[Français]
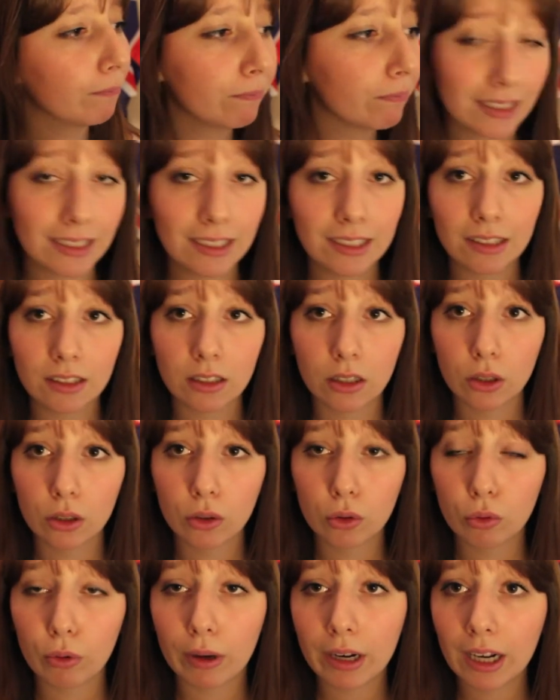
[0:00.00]
6.
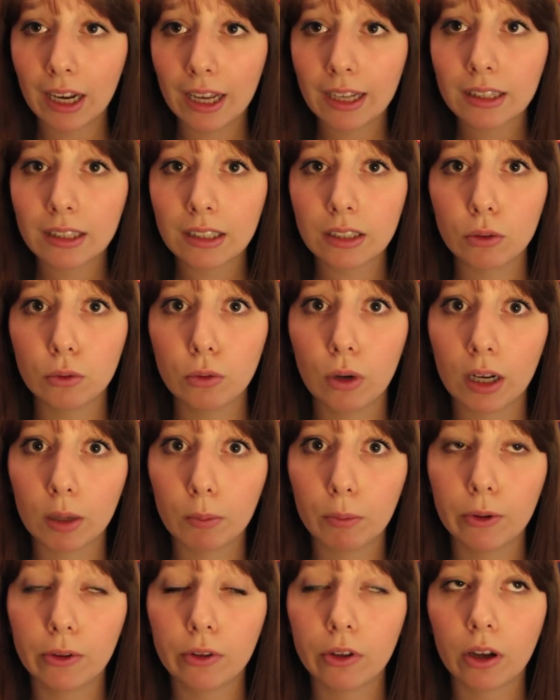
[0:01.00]
Twilight ou Harry
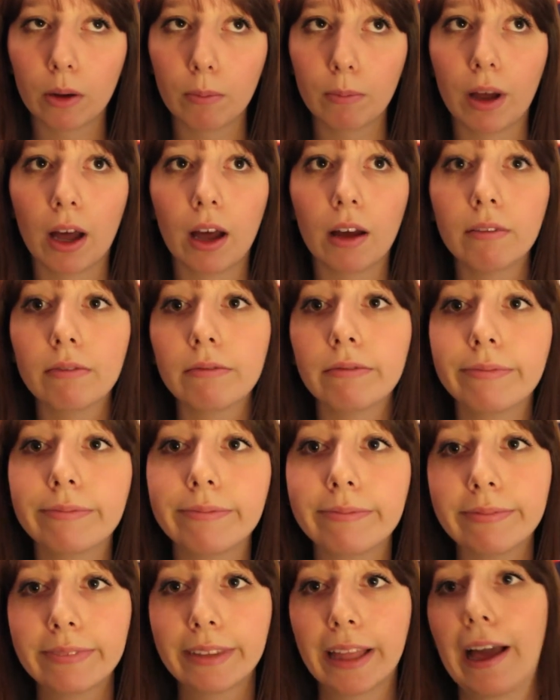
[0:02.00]
Potter Bah,
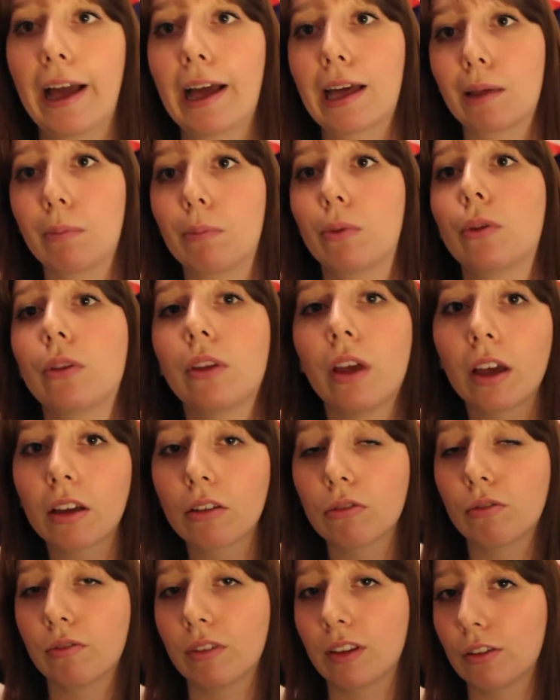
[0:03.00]
Harry Potter,
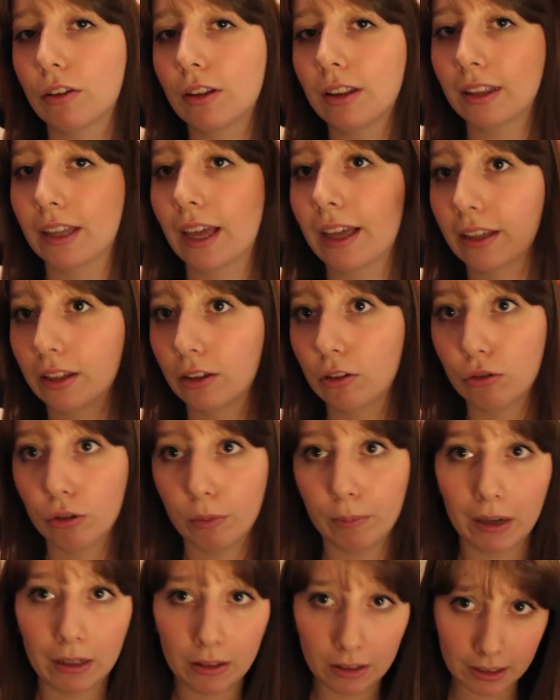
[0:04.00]
je vous fais ce tag, je sais
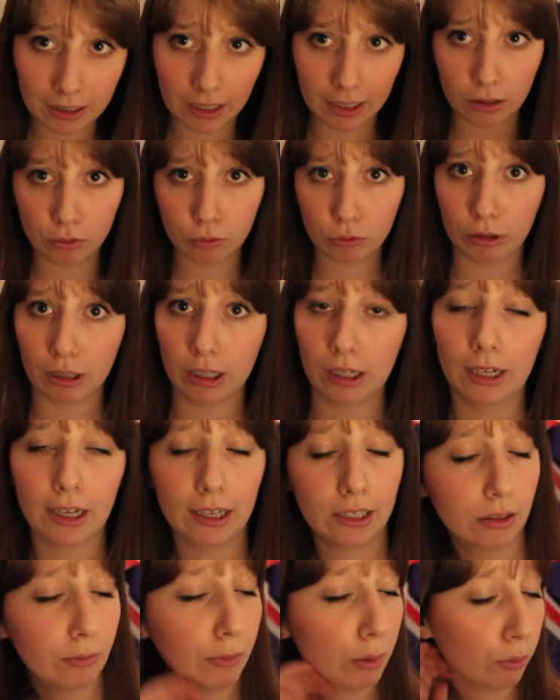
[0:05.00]
pas le tag
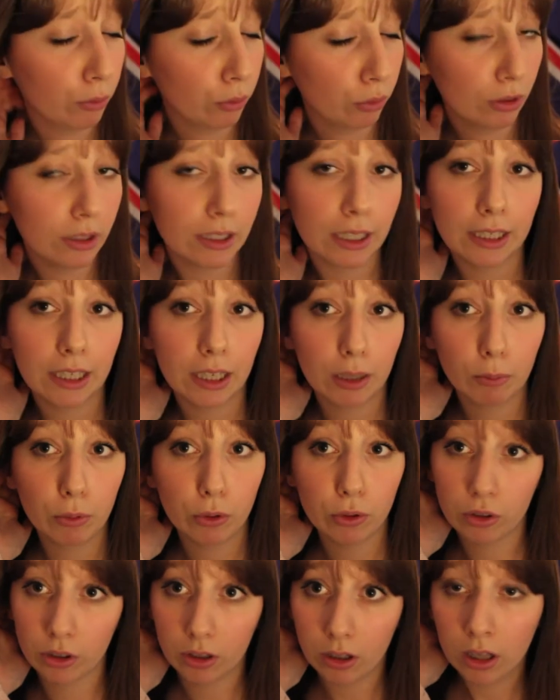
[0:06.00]
Twilight, mais plutôt le tag Harry
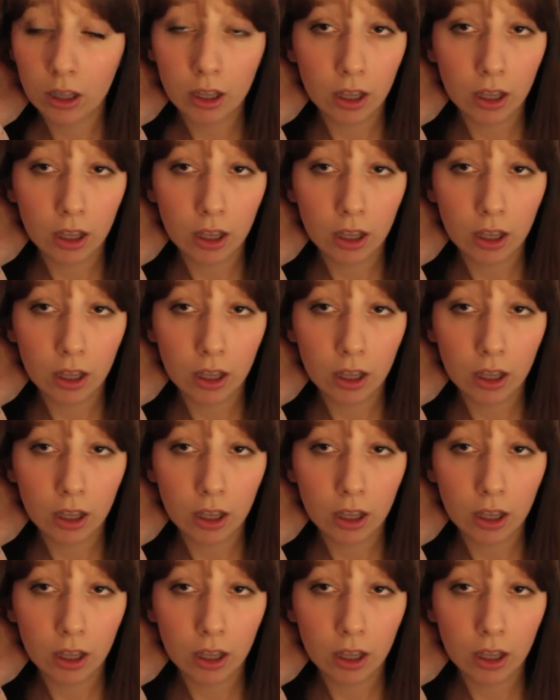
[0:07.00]
Potter.